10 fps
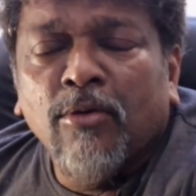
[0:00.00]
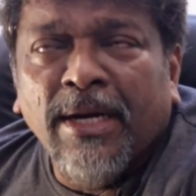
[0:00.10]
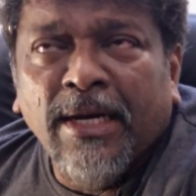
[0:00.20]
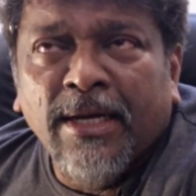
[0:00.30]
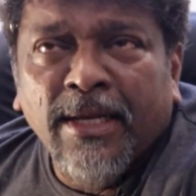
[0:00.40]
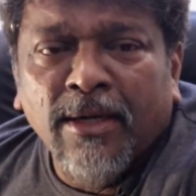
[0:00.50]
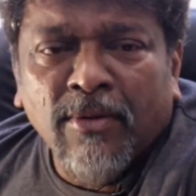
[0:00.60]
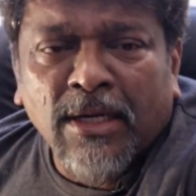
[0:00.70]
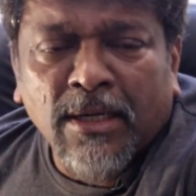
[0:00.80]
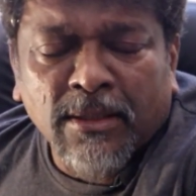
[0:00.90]
அவர் படிக்கட்டு
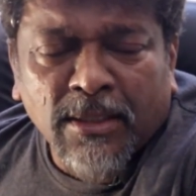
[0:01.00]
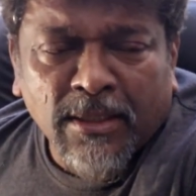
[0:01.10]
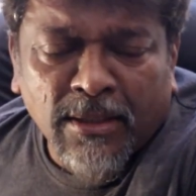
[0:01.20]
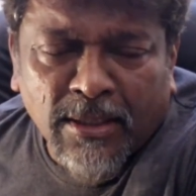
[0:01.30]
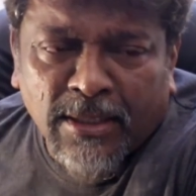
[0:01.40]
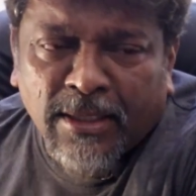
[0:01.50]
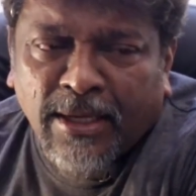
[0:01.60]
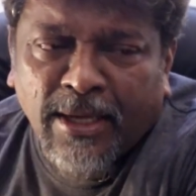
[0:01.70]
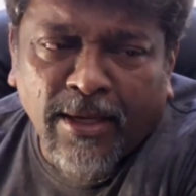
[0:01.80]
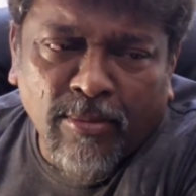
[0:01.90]
ஏறி வர இடத்துல இருந்த
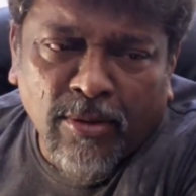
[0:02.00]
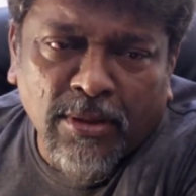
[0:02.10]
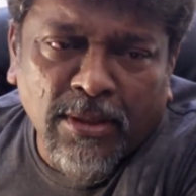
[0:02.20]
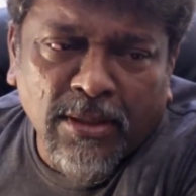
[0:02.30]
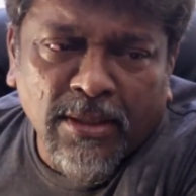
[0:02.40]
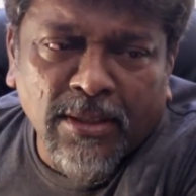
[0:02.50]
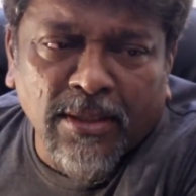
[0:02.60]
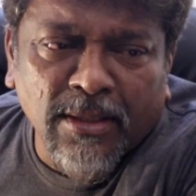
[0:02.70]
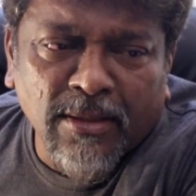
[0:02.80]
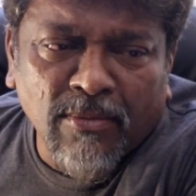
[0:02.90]
அந்த கேபிள் வந்து
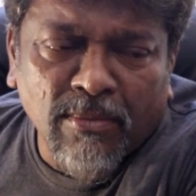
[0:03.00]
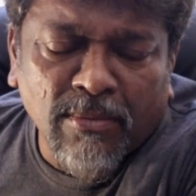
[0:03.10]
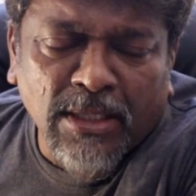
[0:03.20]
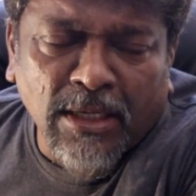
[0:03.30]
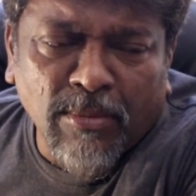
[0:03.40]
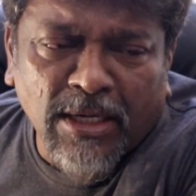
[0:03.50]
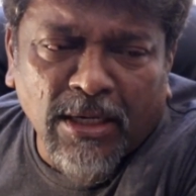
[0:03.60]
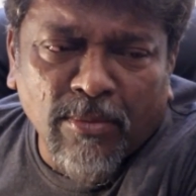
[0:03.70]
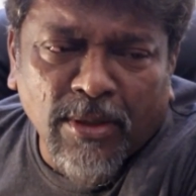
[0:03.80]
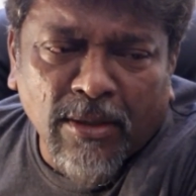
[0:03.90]

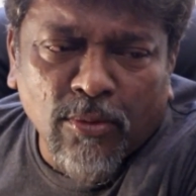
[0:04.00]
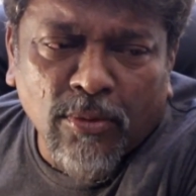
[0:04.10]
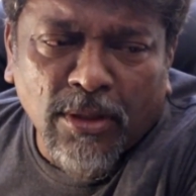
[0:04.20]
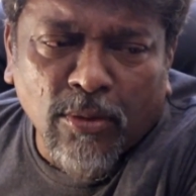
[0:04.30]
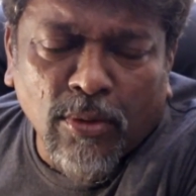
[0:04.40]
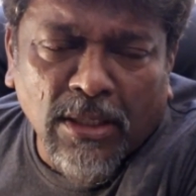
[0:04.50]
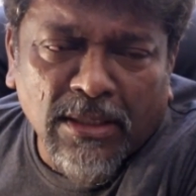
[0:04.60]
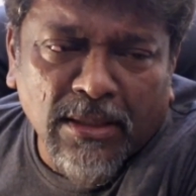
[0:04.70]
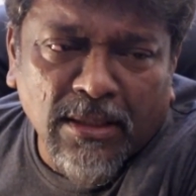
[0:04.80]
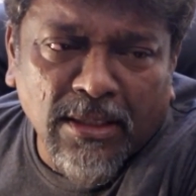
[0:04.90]
தடுமாறி மாதிரி அவர்
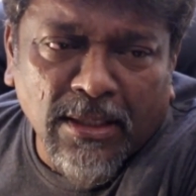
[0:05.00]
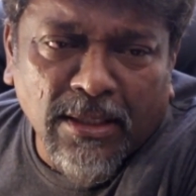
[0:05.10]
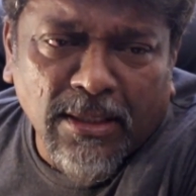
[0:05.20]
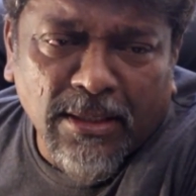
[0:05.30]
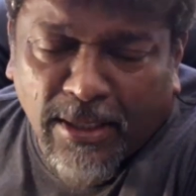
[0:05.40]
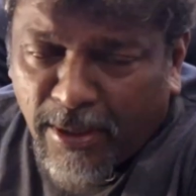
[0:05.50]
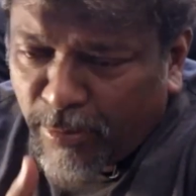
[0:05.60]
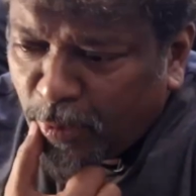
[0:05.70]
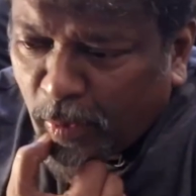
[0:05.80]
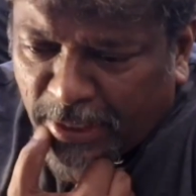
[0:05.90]
விழுந்துடக்கூடாதுங்கிறதுக்காக அந்த
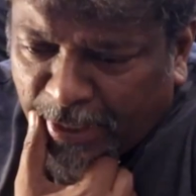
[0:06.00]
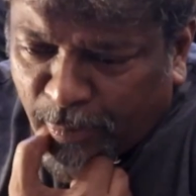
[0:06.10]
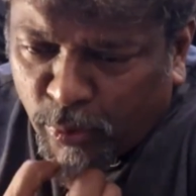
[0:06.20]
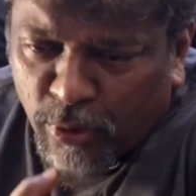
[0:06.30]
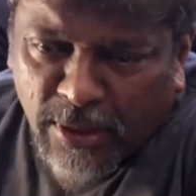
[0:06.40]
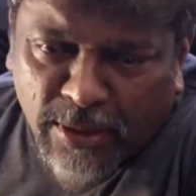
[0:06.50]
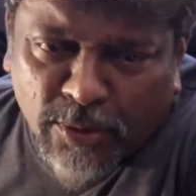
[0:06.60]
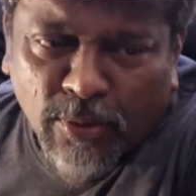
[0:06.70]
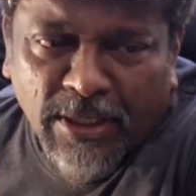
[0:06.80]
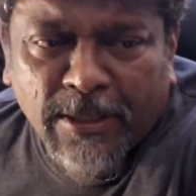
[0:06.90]
கேபிள் கூட டேப்
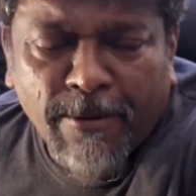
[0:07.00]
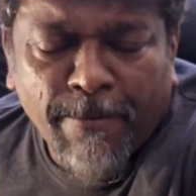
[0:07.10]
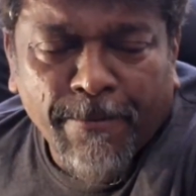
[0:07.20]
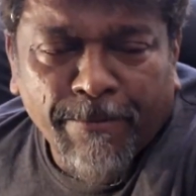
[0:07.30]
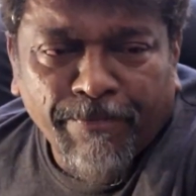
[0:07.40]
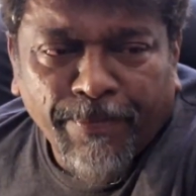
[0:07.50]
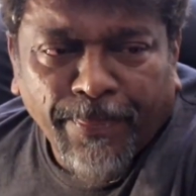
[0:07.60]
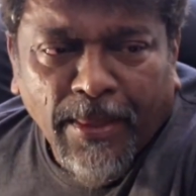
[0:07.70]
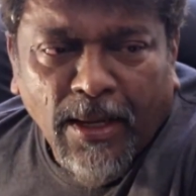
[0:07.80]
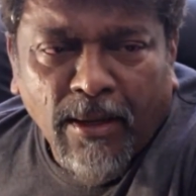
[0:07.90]
போடுங்கன்னு சொல்லிட்டு
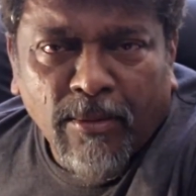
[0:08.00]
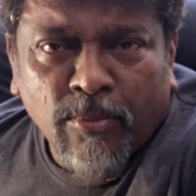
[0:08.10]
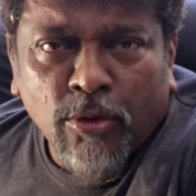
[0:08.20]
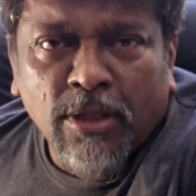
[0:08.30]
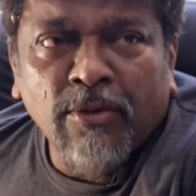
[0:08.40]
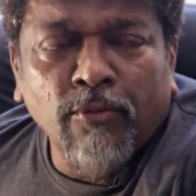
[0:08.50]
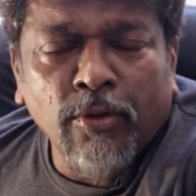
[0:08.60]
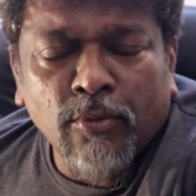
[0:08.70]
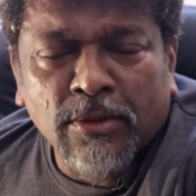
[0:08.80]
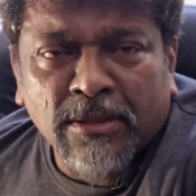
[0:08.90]
போட்டு
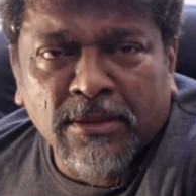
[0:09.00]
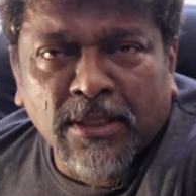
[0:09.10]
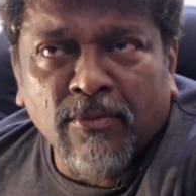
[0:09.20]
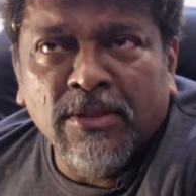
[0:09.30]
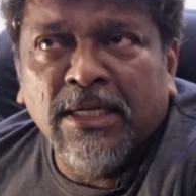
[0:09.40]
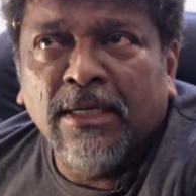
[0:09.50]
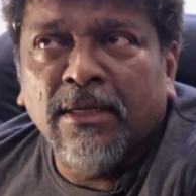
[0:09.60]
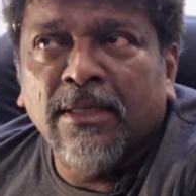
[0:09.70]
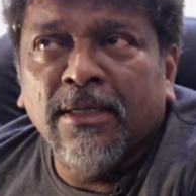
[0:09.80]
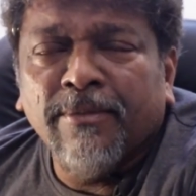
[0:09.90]
இவ்வளவு சர்வ
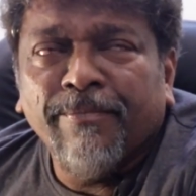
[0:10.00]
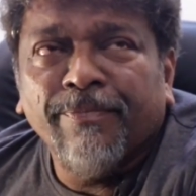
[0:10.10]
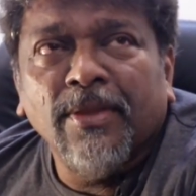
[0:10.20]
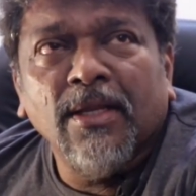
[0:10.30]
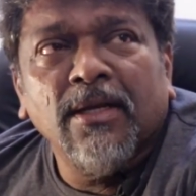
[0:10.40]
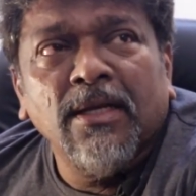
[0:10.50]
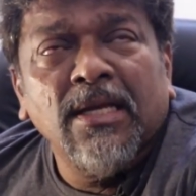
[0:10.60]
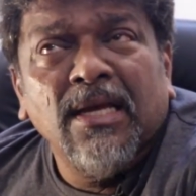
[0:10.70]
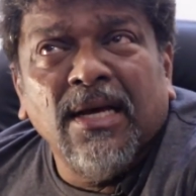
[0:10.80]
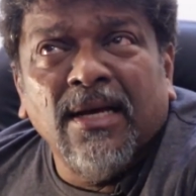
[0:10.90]
ஜாக்கிரதையாக
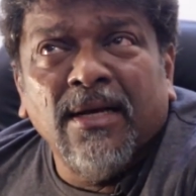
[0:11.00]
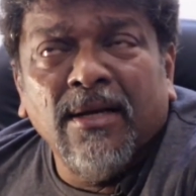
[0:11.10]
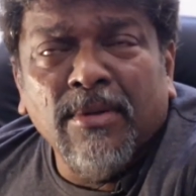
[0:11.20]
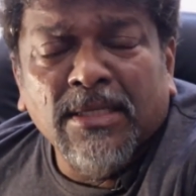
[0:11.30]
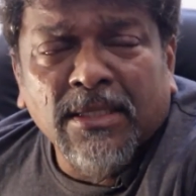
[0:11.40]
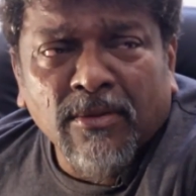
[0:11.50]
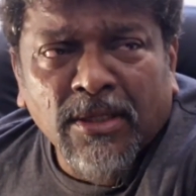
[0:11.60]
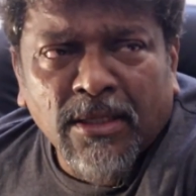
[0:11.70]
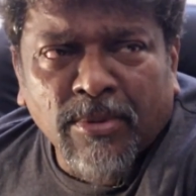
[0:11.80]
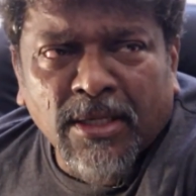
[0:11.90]
ரஹ்மான்
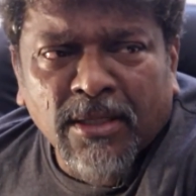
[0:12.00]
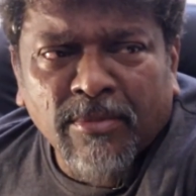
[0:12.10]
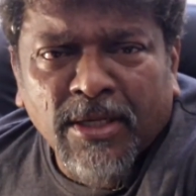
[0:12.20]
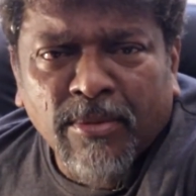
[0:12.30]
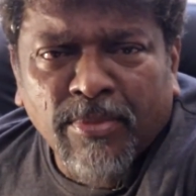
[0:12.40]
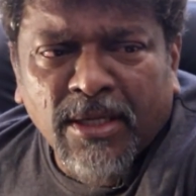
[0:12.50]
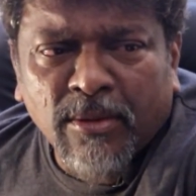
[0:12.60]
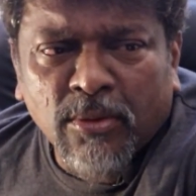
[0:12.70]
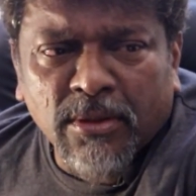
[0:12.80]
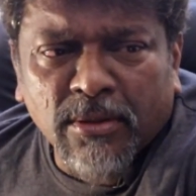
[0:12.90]
சார் வந்து இந்த படத்துக்கு
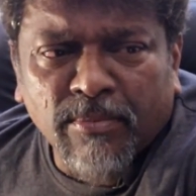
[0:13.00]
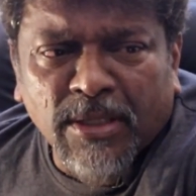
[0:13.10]
மிகப்பெரிய ஒரு